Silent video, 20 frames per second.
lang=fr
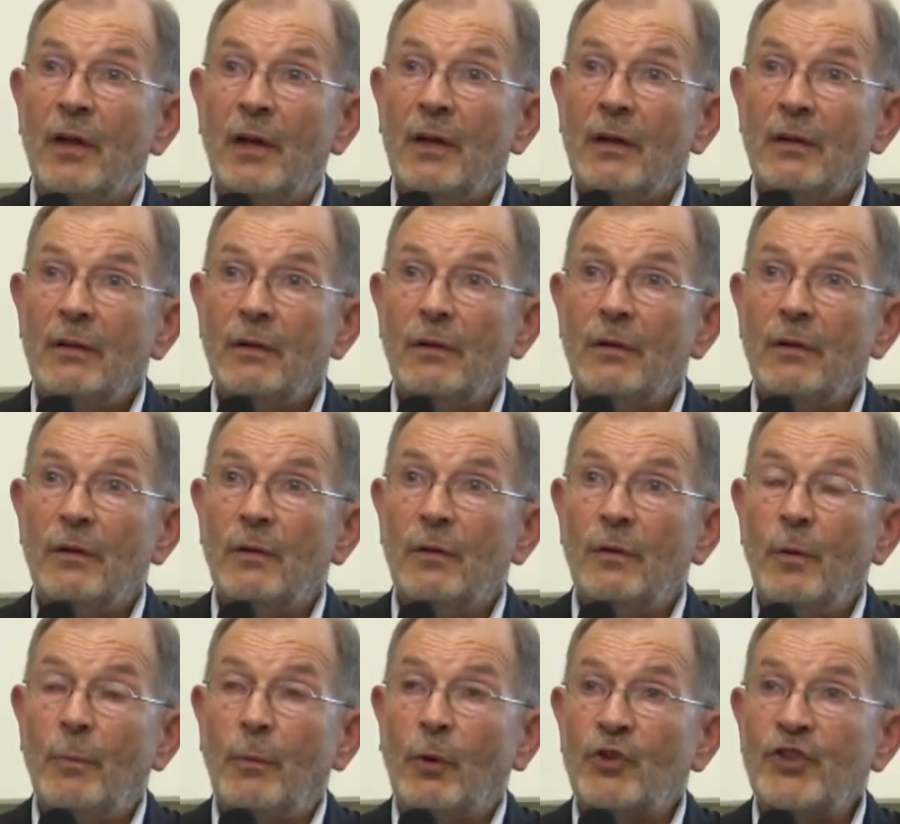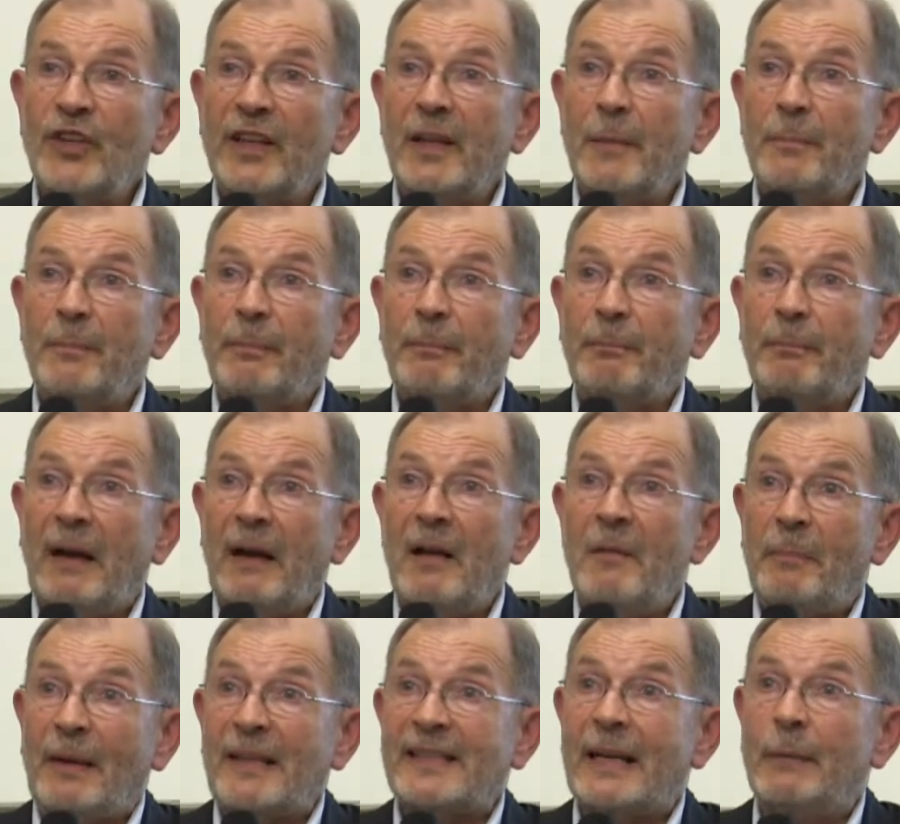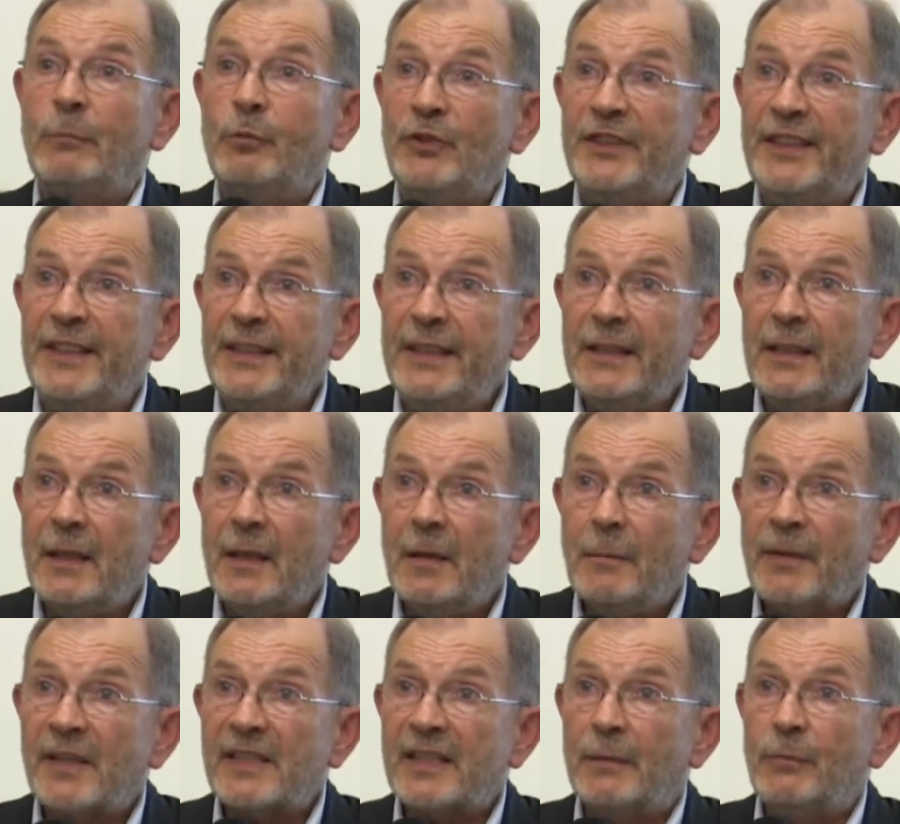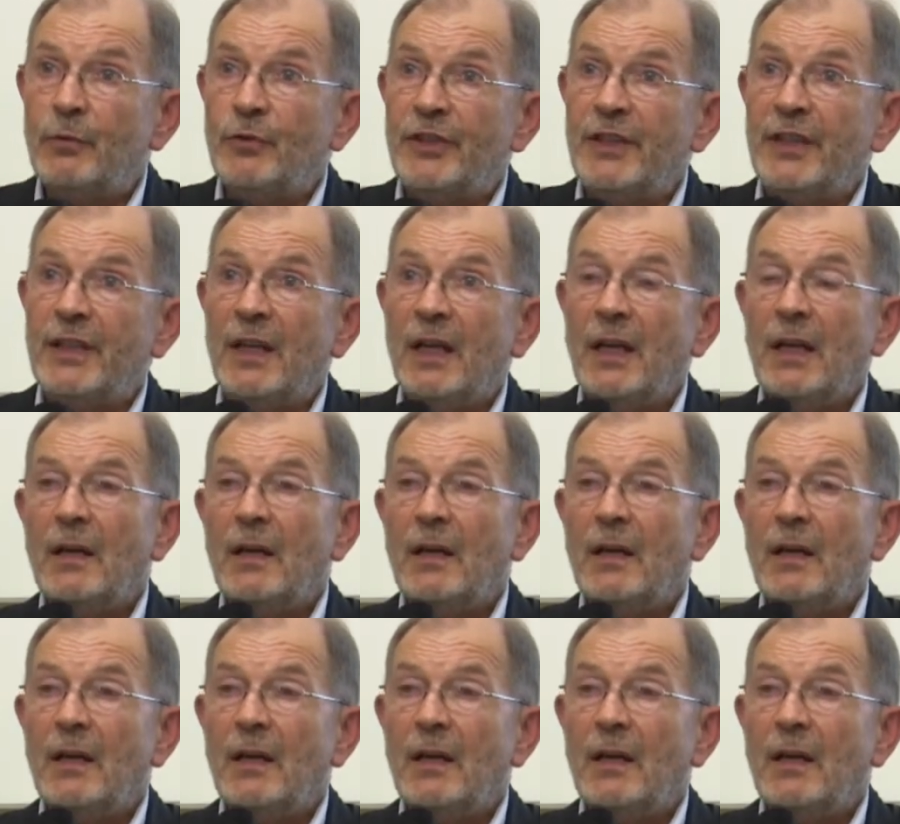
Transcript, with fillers: le projet était presque abouti, presque abouti.